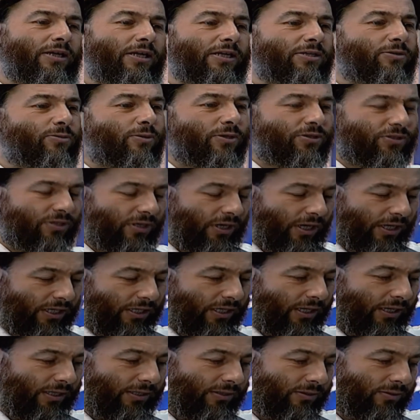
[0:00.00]
আপনার কাছে
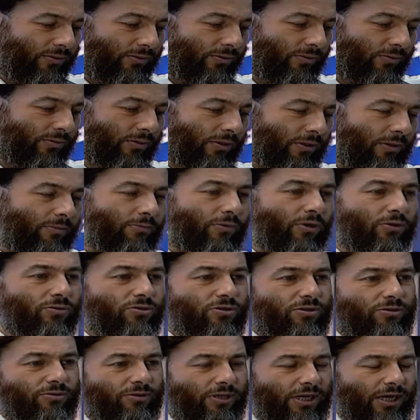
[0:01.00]
আমার পরের যে
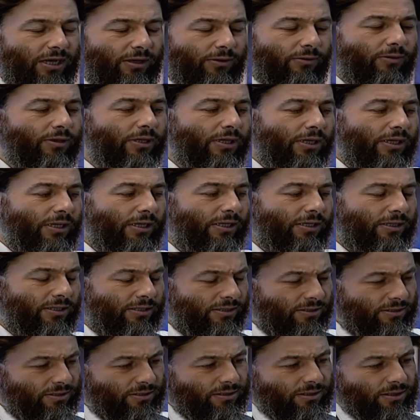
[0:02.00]
প্রশ্নটা সেটা হলো
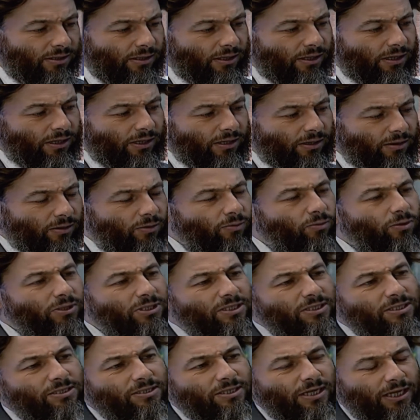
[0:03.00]
জাকাতুল
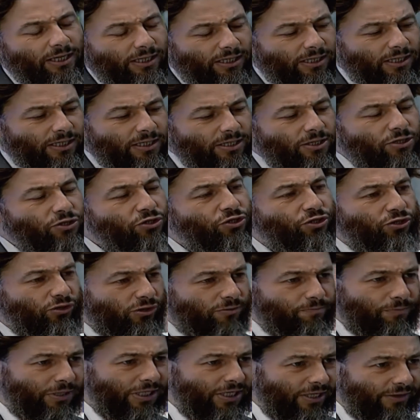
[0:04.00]
ফিতরা হিসেবে দান
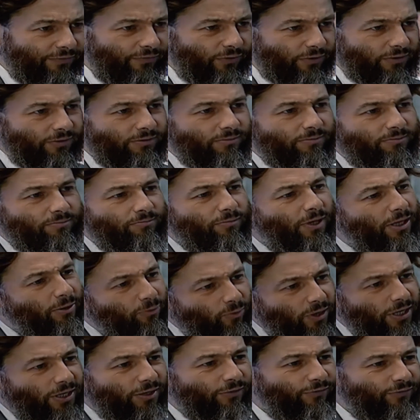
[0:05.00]
করার সময়
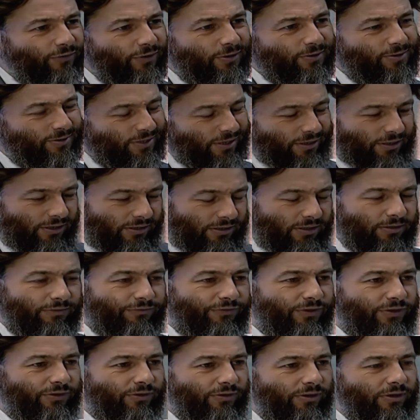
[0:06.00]
আমরা কোন
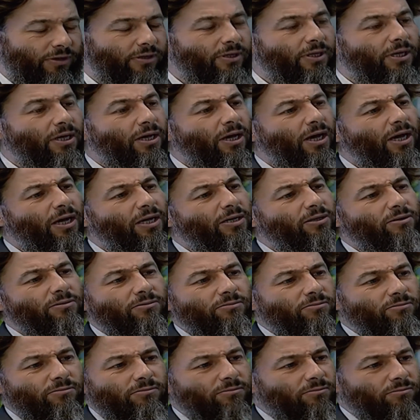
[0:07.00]
জিনিসটা দেব আর
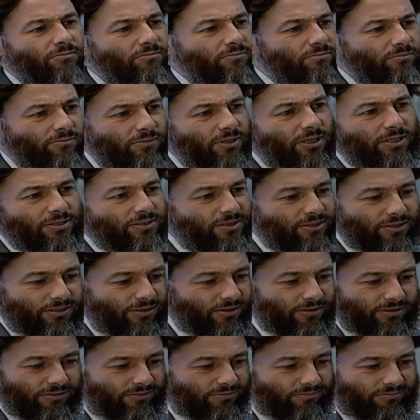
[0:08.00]
এই
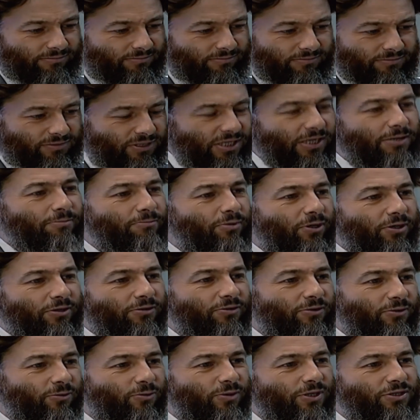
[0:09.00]
প্রশ্নের দ্বিতীয়
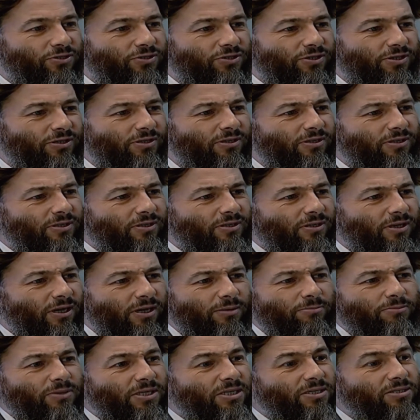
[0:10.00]
অংশটা হলো
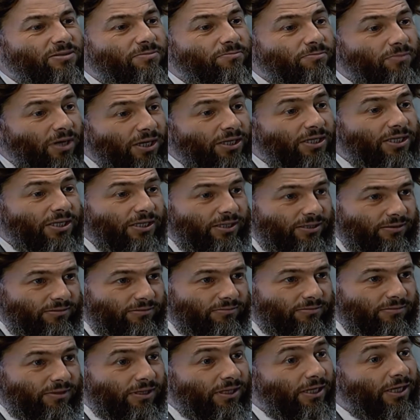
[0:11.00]
এখানে কি টাকা
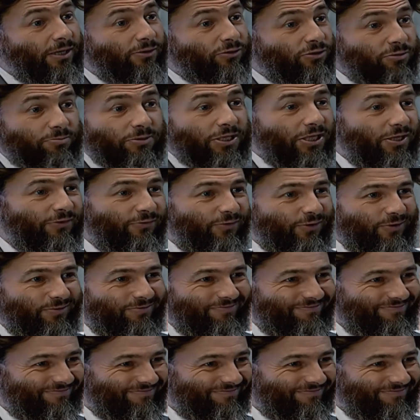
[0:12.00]
দেওয়ার অনুমতি আছে